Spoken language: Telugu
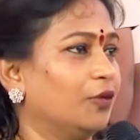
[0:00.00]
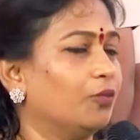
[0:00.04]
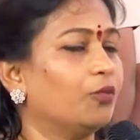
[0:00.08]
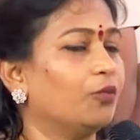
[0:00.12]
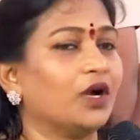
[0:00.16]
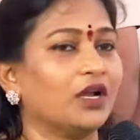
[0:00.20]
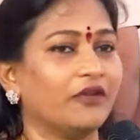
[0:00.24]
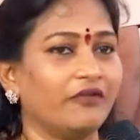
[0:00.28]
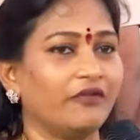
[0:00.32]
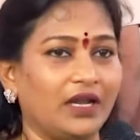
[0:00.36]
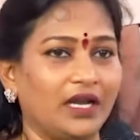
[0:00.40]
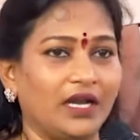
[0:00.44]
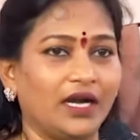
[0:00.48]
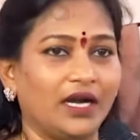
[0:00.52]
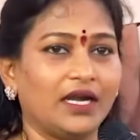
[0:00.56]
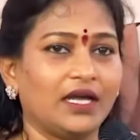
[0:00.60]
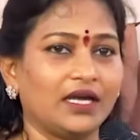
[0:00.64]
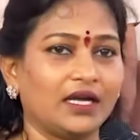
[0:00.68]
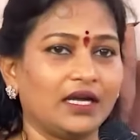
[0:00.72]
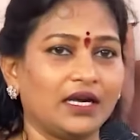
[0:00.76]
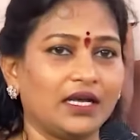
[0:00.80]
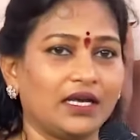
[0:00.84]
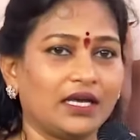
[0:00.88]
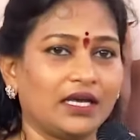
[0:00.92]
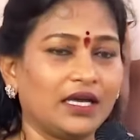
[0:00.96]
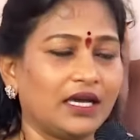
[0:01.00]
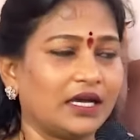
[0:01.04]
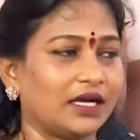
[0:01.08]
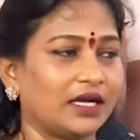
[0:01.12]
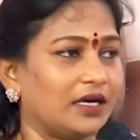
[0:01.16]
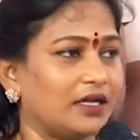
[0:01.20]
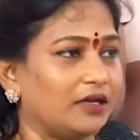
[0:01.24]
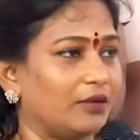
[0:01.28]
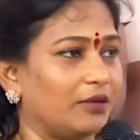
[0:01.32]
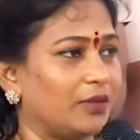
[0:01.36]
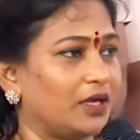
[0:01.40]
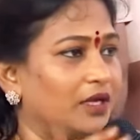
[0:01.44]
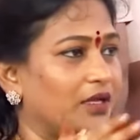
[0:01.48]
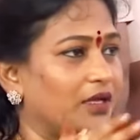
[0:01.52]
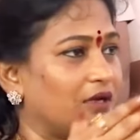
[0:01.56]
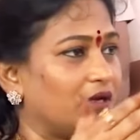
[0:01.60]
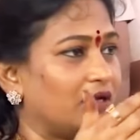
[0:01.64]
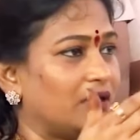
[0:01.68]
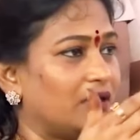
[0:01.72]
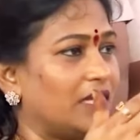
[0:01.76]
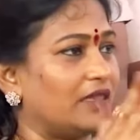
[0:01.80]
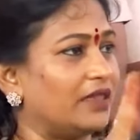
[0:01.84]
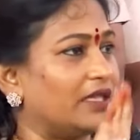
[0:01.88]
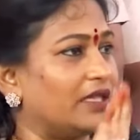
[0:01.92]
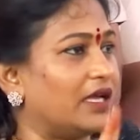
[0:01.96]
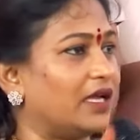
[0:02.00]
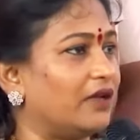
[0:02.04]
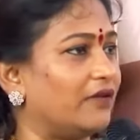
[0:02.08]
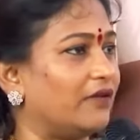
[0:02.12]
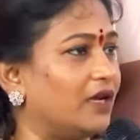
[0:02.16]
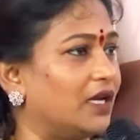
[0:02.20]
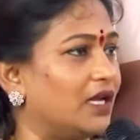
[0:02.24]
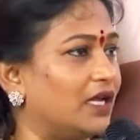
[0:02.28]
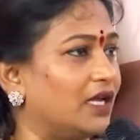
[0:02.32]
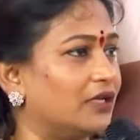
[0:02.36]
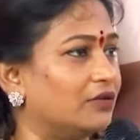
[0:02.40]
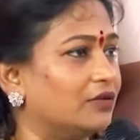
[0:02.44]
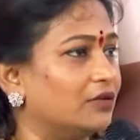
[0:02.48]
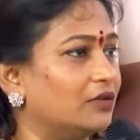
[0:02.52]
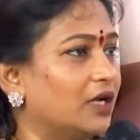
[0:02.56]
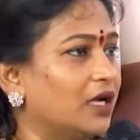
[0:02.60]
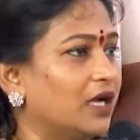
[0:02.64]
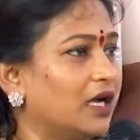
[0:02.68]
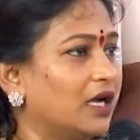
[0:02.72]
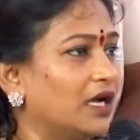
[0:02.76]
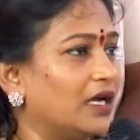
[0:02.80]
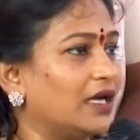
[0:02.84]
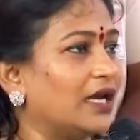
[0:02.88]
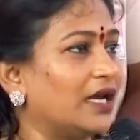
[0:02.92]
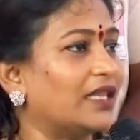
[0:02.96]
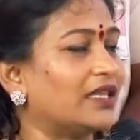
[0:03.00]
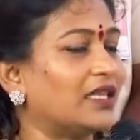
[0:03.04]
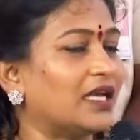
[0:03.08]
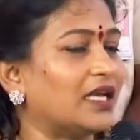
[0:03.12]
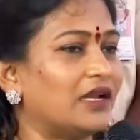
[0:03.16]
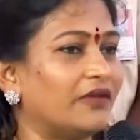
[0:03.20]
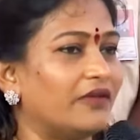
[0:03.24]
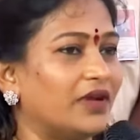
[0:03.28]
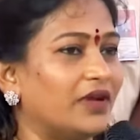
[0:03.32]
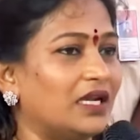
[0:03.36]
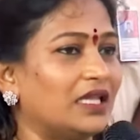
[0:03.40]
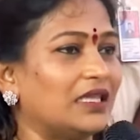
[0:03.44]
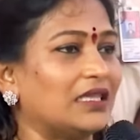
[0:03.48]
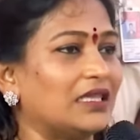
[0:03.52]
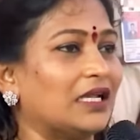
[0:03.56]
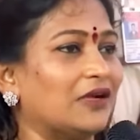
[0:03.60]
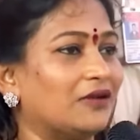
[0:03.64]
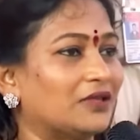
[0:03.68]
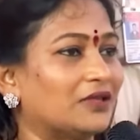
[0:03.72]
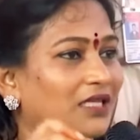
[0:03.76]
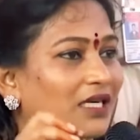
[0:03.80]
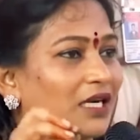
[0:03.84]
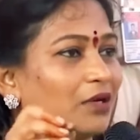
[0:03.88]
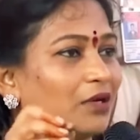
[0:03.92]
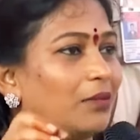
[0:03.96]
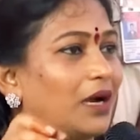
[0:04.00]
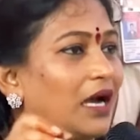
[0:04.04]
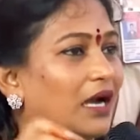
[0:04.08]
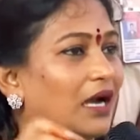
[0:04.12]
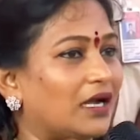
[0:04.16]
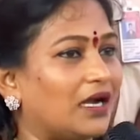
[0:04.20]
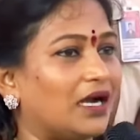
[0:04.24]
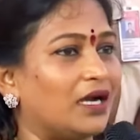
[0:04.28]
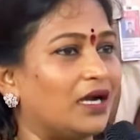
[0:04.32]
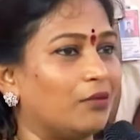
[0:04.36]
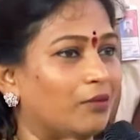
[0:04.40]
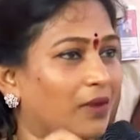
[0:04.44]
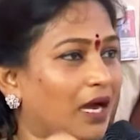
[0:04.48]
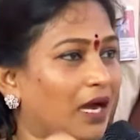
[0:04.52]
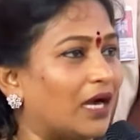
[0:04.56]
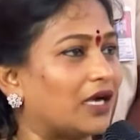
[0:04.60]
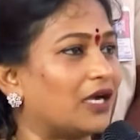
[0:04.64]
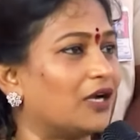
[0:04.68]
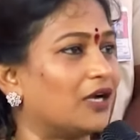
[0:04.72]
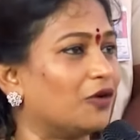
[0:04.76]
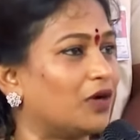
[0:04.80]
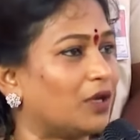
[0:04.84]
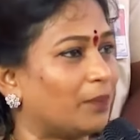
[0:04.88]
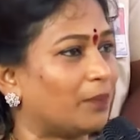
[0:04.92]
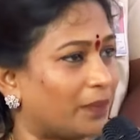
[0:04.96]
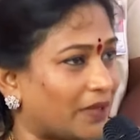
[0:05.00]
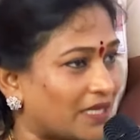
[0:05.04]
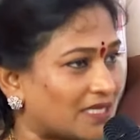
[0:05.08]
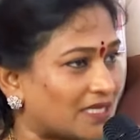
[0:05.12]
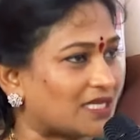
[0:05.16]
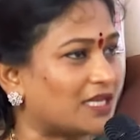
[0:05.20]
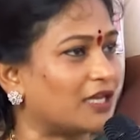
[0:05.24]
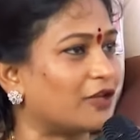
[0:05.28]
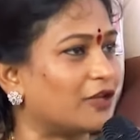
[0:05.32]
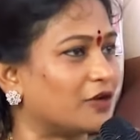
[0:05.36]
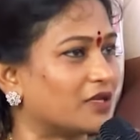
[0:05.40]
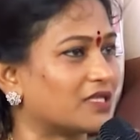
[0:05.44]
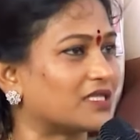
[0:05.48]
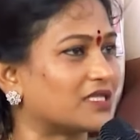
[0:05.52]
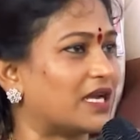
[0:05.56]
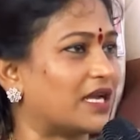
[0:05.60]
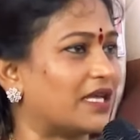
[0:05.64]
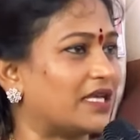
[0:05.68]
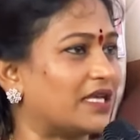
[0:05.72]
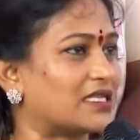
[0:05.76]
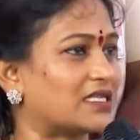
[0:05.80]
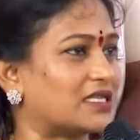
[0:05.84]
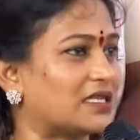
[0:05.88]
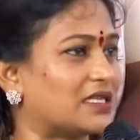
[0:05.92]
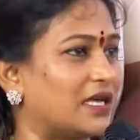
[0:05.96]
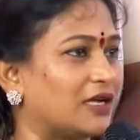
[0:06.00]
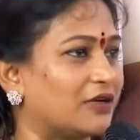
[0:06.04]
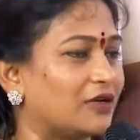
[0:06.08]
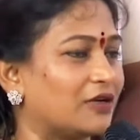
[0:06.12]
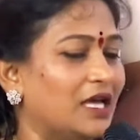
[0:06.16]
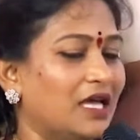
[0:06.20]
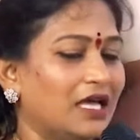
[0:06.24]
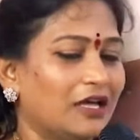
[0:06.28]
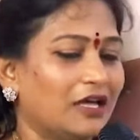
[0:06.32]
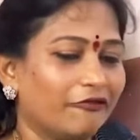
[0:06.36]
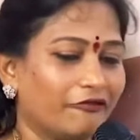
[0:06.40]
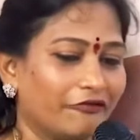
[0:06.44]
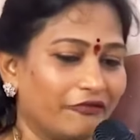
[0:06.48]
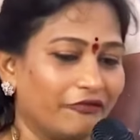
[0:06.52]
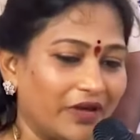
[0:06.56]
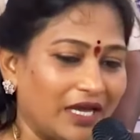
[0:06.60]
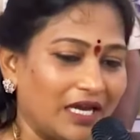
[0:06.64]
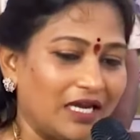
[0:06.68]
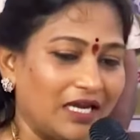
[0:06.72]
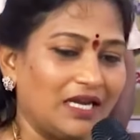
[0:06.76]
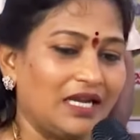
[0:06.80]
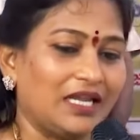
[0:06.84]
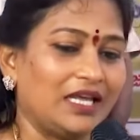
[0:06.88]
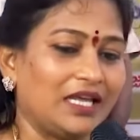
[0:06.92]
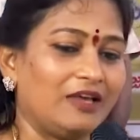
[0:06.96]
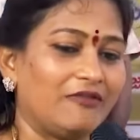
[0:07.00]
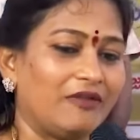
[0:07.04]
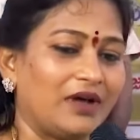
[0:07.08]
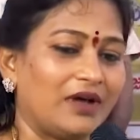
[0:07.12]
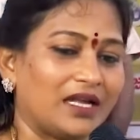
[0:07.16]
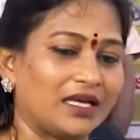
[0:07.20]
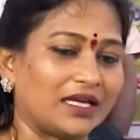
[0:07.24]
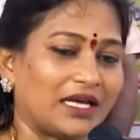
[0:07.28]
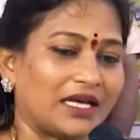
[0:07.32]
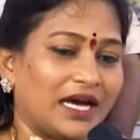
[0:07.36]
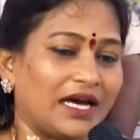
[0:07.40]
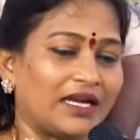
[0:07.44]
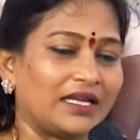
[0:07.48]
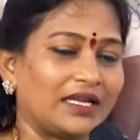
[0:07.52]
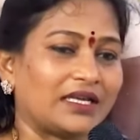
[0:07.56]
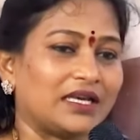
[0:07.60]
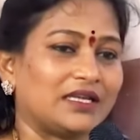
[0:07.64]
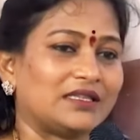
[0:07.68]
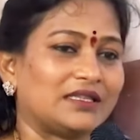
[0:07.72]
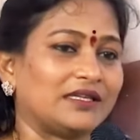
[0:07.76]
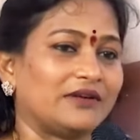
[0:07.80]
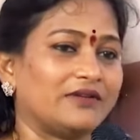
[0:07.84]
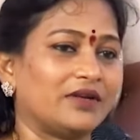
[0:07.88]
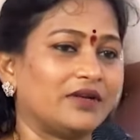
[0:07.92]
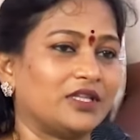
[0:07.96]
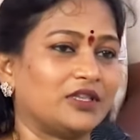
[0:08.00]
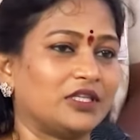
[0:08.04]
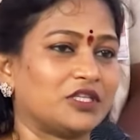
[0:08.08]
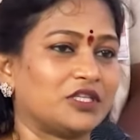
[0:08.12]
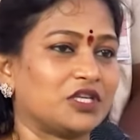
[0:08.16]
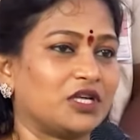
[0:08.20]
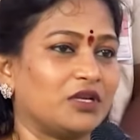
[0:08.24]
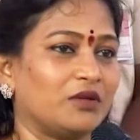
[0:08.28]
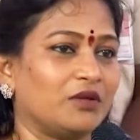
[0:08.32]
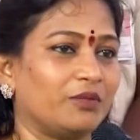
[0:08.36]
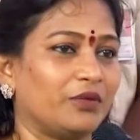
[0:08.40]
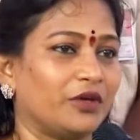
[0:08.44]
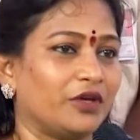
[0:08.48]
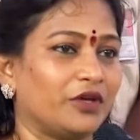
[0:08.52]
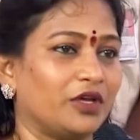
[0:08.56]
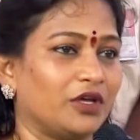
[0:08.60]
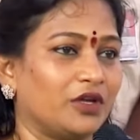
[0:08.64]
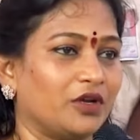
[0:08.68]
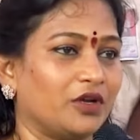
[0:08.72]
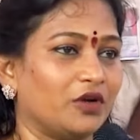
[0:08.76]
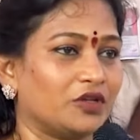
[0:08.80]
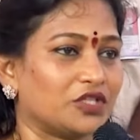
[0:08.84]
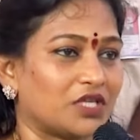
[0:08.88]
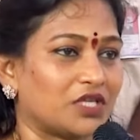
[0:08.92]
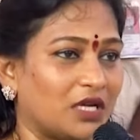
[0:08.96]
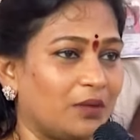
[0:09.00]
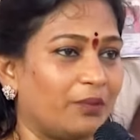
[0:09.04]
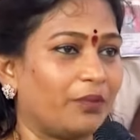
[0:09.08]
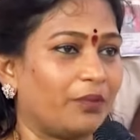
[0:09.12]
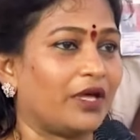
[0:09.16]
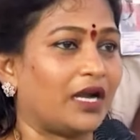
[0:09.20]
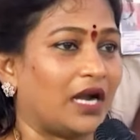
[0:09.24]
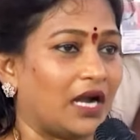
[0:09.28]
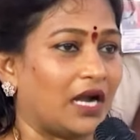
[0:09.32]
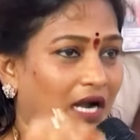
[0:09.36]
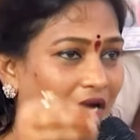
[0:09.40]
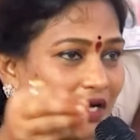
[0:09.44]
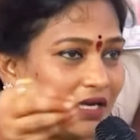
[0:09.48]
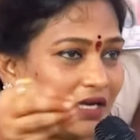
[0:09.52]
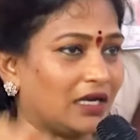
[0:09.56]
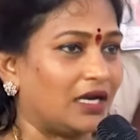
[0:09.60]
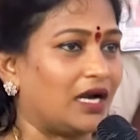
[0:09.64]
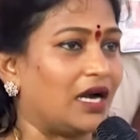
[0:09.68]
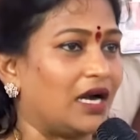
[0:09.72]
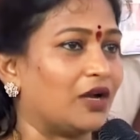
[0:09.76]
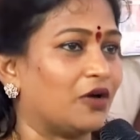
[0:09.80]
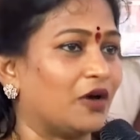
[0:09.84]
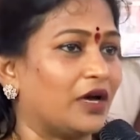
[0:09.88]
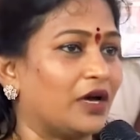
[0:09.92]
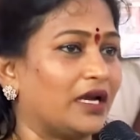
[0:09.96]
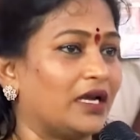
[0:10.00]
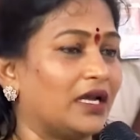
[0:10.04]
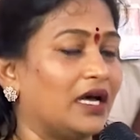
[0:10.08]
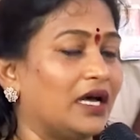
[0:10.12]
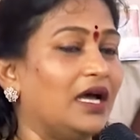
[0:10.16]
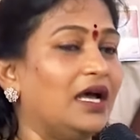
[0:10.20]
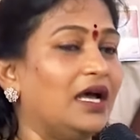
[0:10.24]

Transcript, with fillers: మొన్న వెళ్ళాడు అక్కడికి అక్కడ మన నంద్యాల వెళ్ళారు నంద్యాల వెళ్ళిన తర్వాత అక్కడ మాట్లాడిన మాటలు కూడా ప్రజలు ఈరోజు గ్రహిస్తున్నారు వెళ్ళి వాళ్ళ కార్యకర్త ఎవరైతే చనిపోయారో చనిపోయారని అంటున్నాడో ఆయన